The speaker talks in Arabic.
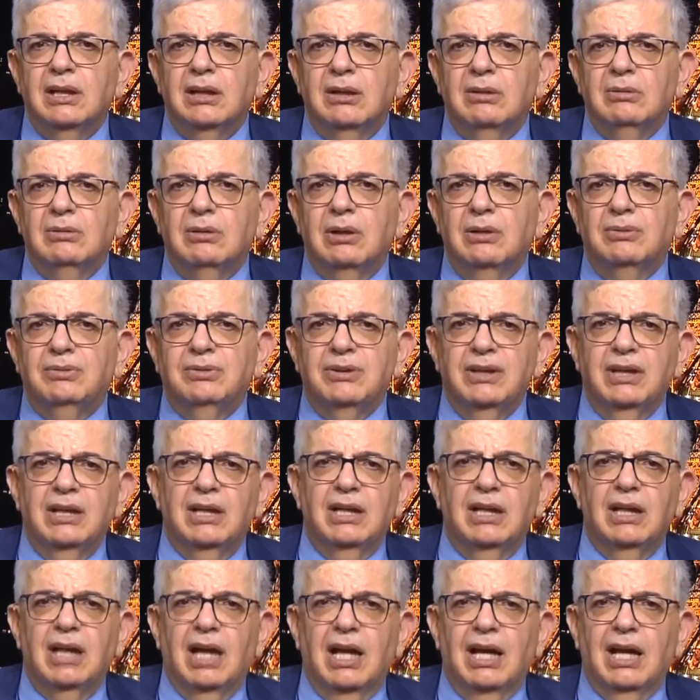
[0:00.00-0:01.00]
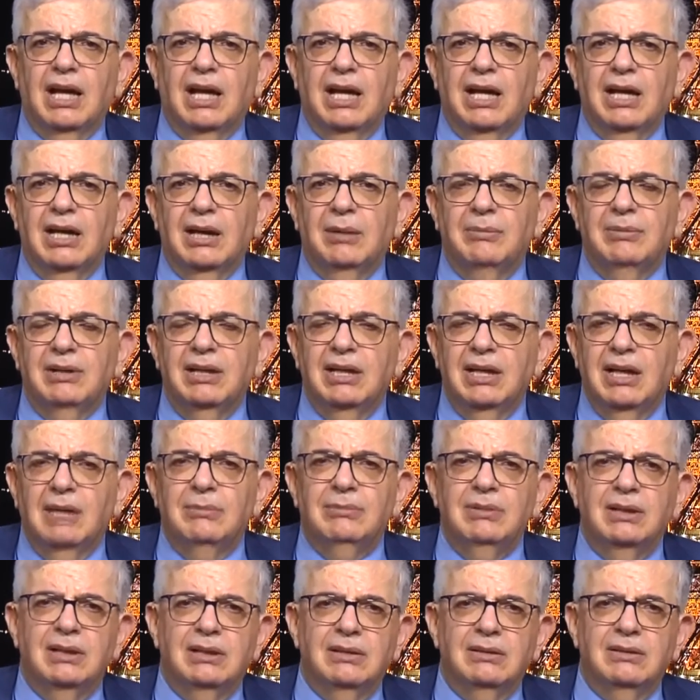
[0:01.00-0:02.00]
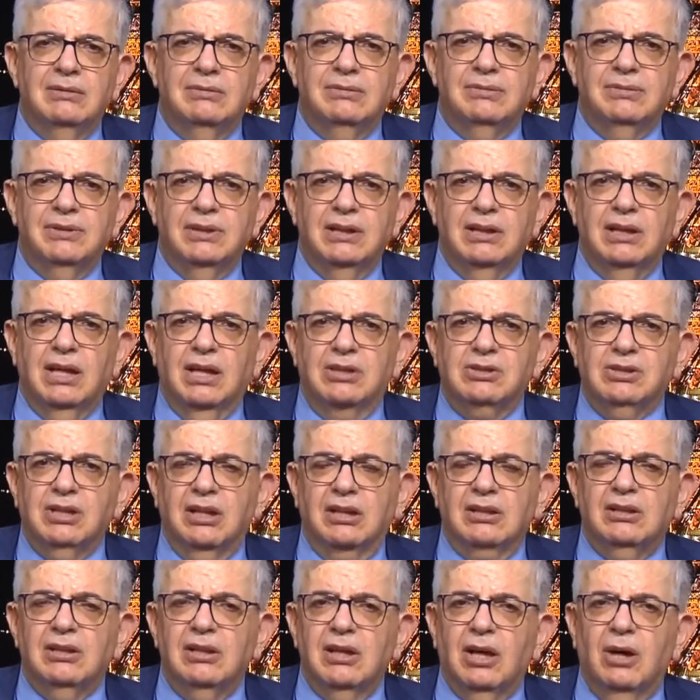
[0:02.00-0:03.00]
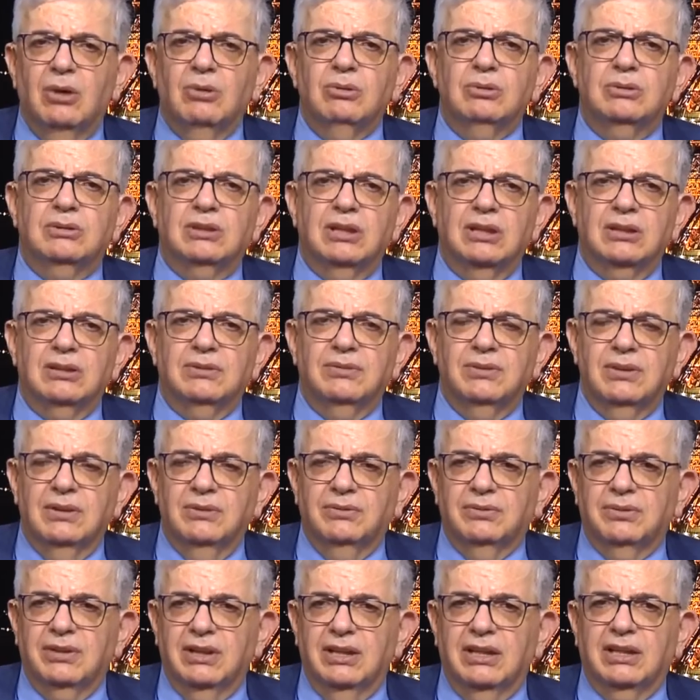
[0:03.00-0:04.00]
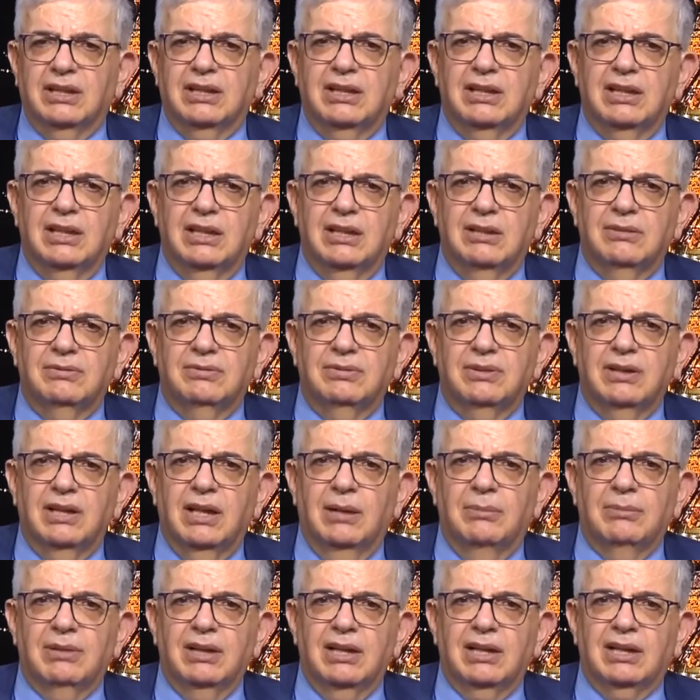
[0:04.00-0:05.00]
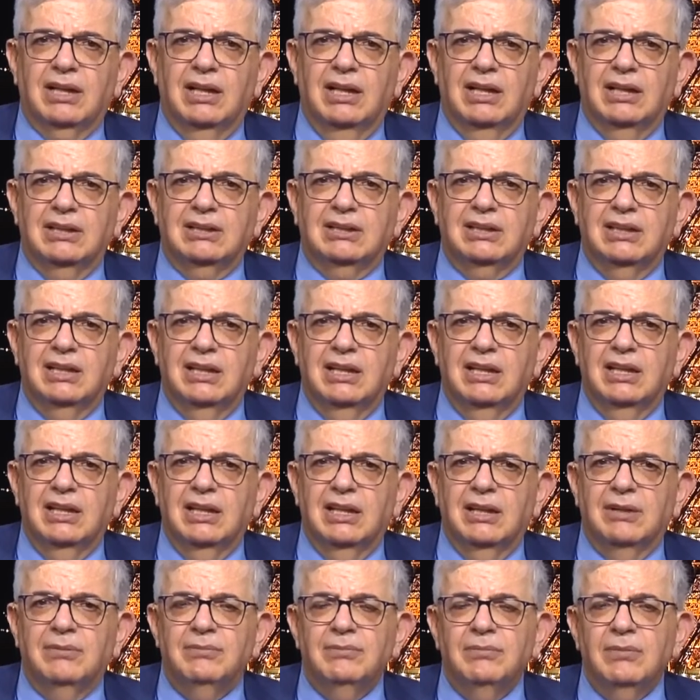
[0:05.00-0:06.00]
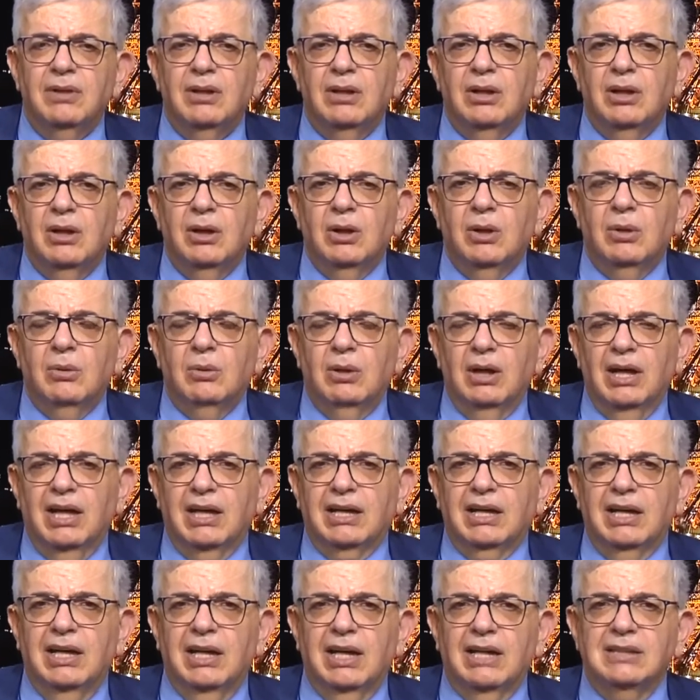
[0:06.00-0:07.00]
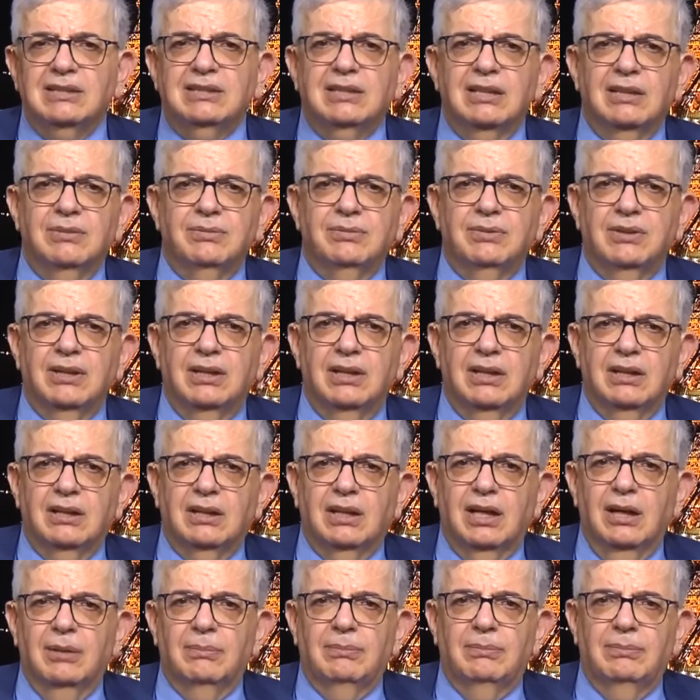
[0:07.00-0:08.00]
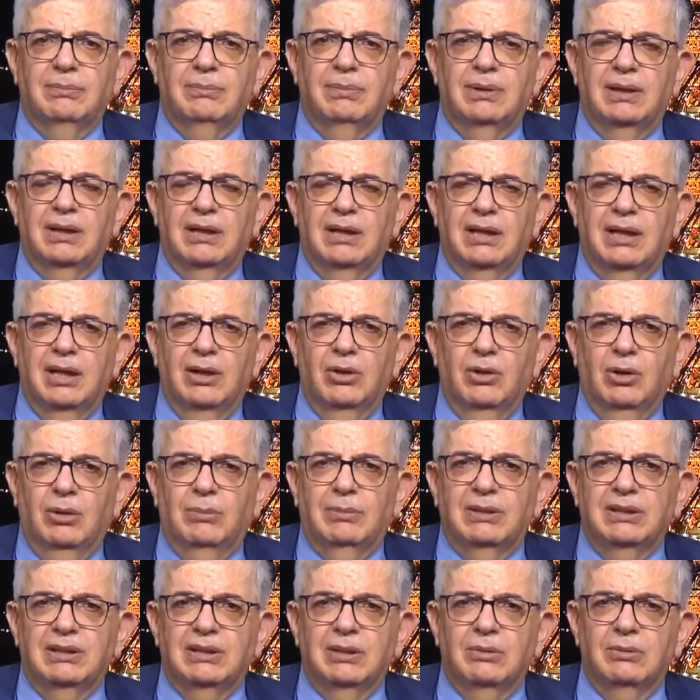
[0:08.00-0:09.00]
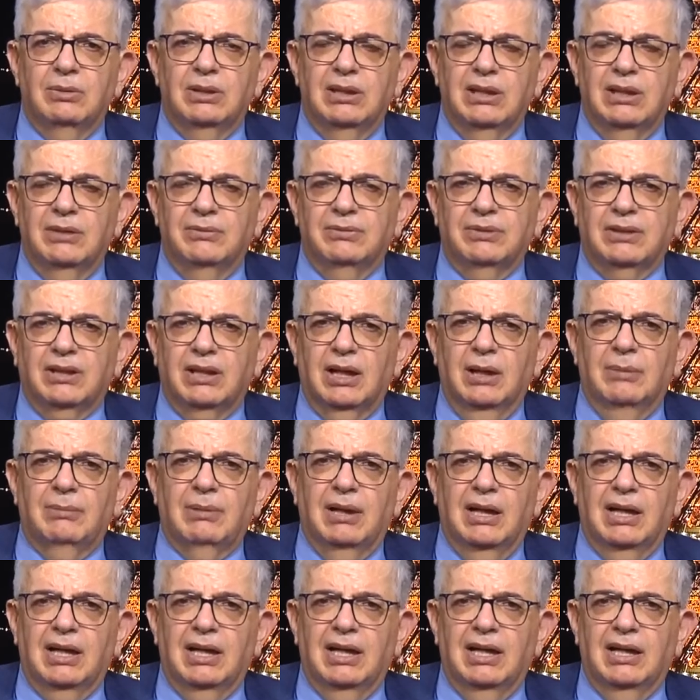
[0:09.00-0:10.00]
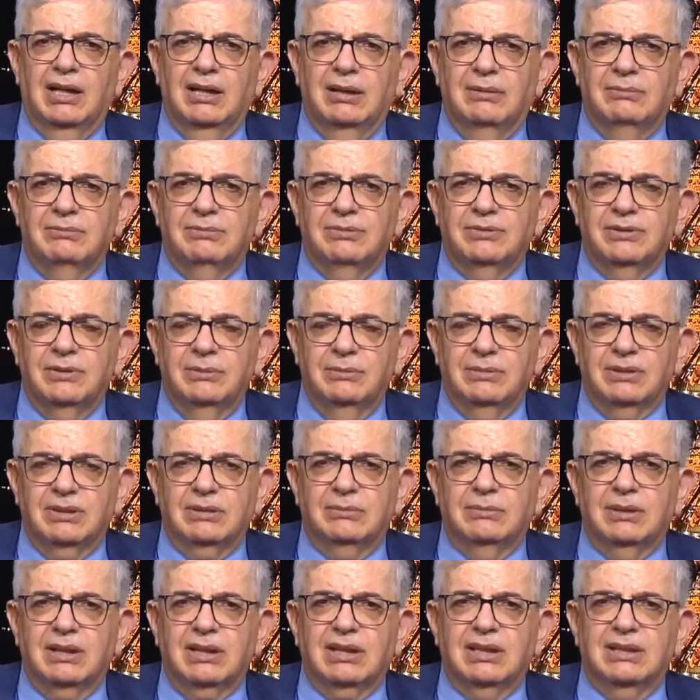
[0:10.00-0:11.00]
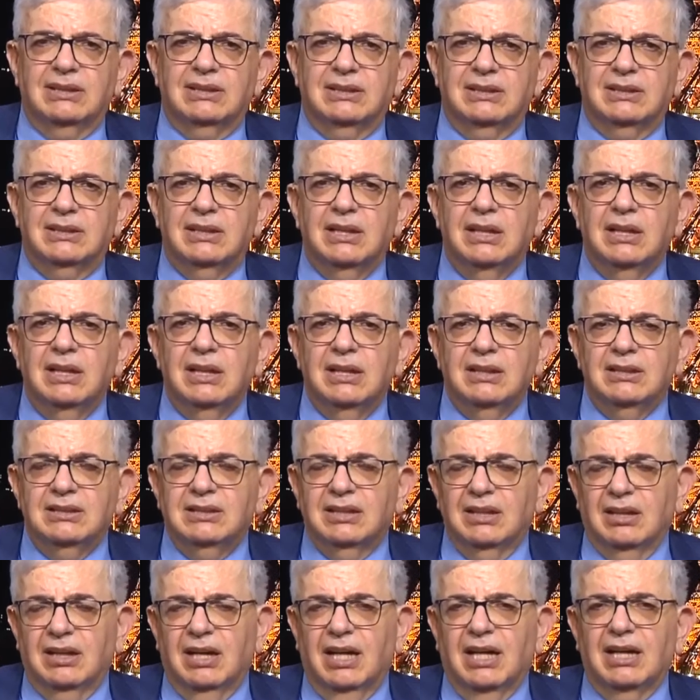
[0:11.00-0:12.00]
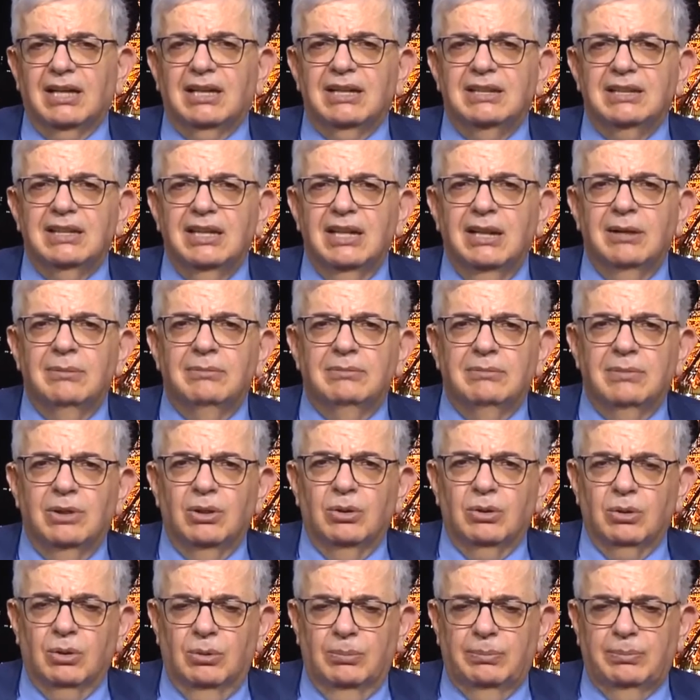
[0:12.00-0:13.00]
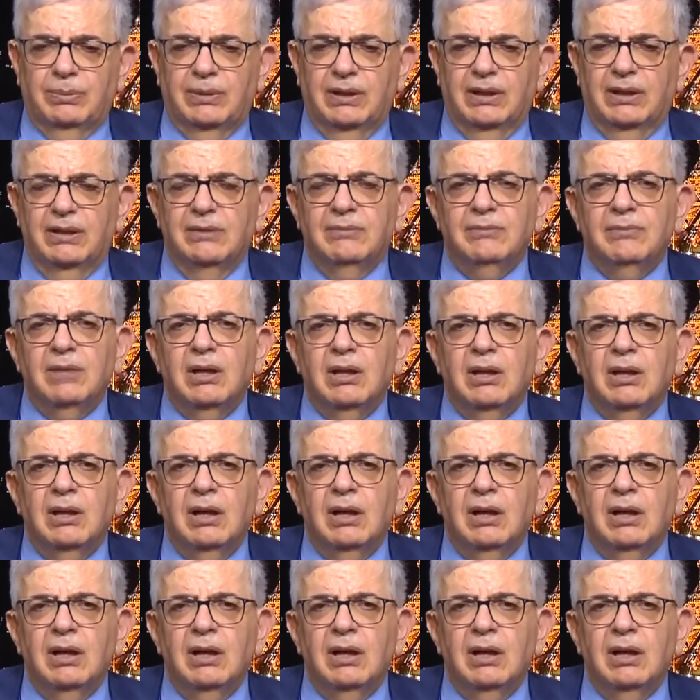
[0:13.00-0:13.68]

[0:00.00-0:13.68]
آه، وفي العالم النامي في الشرق الأوسط في إفريقيا في أمريكا اللاتينية ولكن ليس في قلب اللعبة الدولية في قلب العالم في مركز صراع قديم أوروبا